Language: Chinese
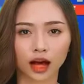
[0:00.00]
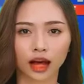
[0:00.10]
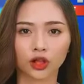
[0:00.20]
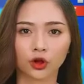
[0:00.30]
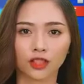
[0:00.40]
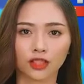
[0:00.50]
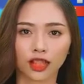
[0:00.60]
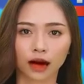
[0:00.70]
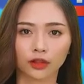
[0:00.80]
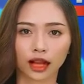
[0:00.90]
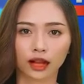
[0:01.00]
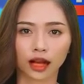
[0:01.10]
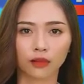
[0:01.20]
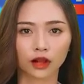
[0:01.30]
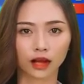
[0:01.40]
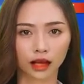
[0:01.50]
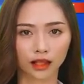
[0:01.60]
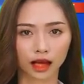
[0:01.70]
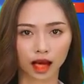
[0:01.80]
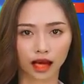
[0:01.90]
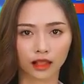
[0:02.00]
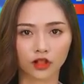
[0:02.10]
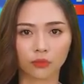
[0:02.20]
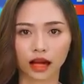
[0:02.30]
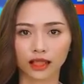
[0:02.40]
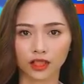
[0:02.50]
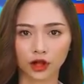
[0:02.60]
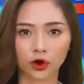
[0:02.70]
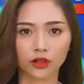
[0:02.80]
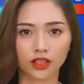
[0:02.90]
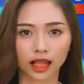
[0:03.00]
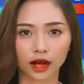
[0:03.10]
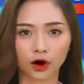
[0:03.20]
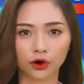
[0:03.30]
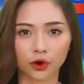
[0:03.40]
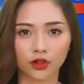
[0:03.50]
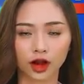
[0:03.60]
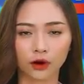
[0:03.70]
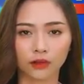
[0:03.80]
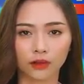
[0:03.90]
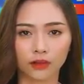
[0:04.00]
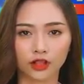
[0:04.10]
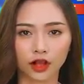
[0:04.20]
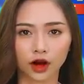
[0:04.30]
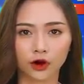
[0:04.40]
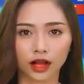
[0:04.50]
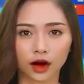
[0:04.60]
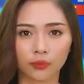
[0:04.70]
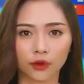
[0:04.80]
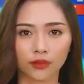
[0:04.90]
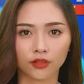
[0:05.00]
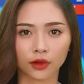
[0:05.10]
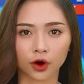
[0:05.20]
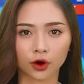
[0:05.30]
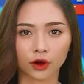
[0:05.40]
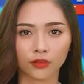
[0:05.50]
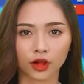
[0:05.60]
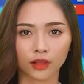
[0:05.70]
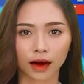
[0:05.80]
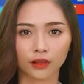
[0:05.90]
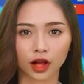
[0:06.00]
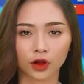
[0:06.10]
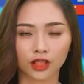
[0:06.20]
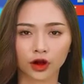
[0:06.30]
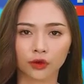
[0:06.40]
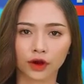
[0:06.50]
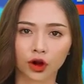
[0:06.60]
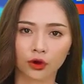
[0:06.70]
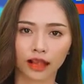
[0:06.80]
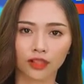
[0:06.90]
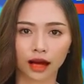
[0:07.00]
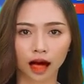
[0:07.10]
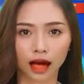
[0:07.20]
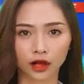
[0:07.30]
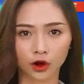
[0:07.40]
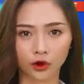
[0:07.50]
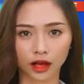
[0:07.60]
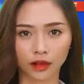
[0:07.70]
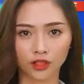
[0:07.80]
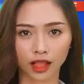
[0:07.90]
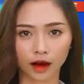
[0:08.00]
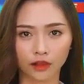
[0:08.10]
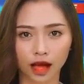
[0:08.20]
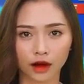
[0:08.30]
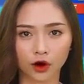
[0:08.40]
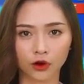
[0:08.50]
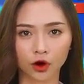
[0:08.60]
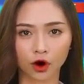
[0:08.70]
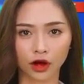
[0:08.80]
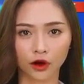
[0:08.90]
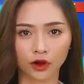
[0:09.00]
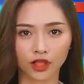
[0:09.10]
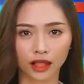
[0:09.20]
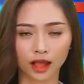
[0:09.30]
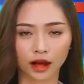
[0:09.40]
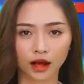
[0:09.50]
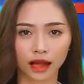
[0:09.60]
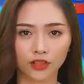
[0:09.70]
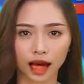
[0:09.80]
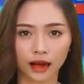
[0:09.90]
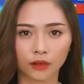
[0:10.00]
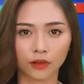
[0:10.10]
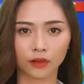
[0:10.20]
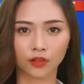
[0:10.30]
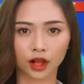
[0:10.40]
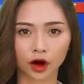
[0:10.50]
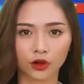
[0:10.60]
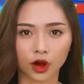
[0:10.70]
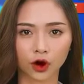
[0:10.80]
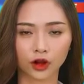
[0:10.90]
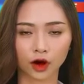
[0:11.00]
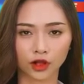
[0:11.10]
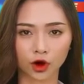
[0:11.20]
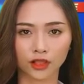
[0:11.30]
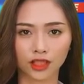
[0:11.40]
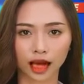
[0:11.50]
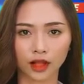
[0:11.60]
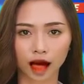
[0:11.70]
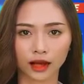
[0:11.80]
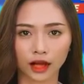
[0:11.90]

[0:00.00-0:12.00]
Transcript: 欢迎来到巴巴娱乐呀频道，请订阅频道，所以大家不要错过当天最热门的新闻。我们今天的时事通讯包括以下内容：